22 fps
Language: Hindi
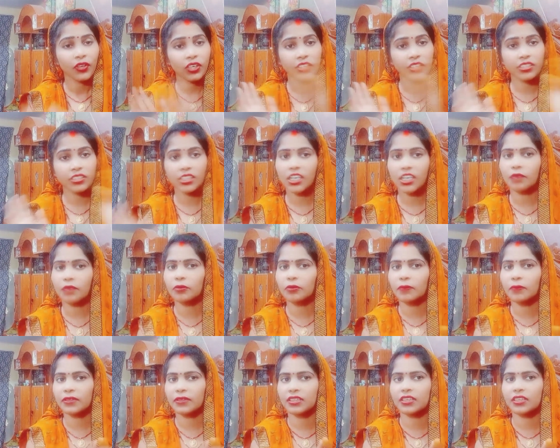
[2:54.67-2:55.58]
किसी का भी
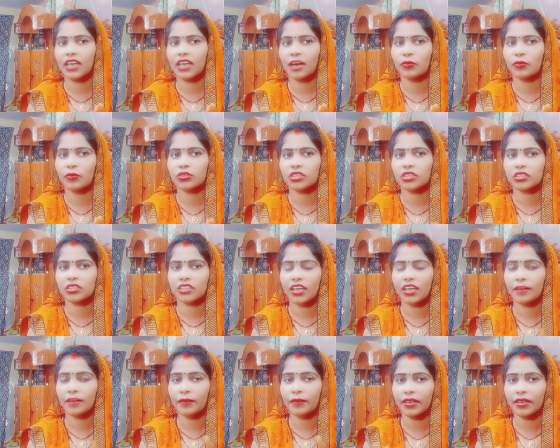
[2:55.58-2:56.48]
पति गायब हो सकता
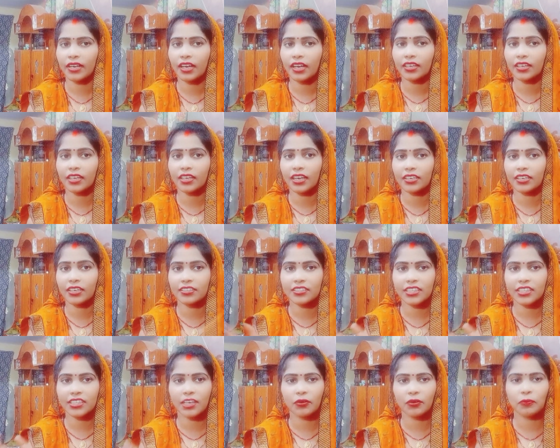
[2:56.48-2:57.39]
है मेरा क्या
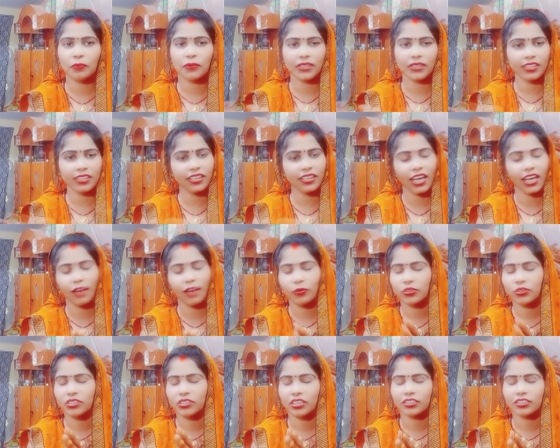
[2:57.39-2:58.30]
किसी का भी पति गायब
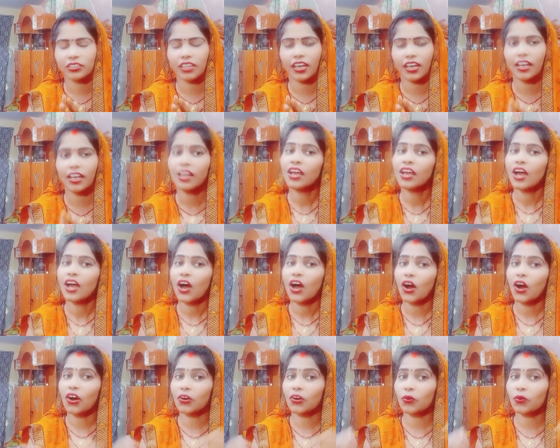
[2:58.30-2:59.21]
हो सकता है
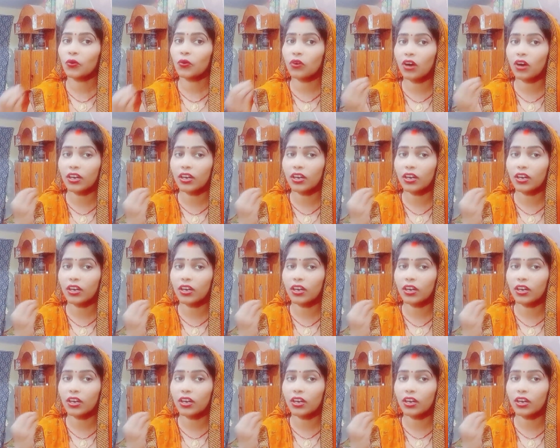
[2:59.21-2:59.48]
और वो